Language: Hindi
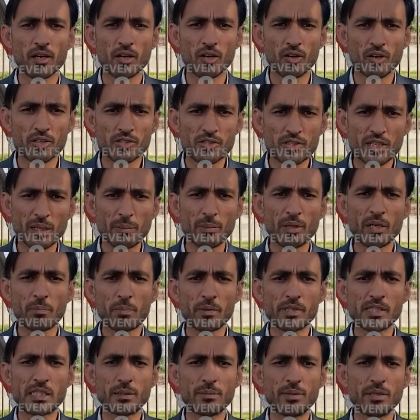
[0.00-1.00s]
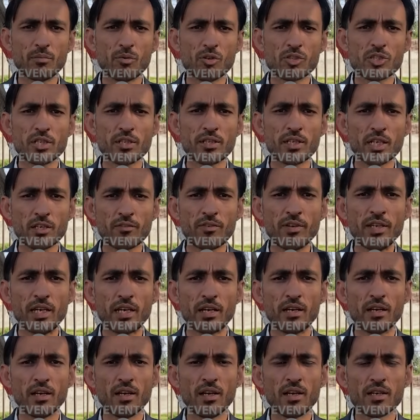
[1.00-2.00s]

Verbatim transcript: और चेयरमैन पीसीबी मोहसिन नकवी ने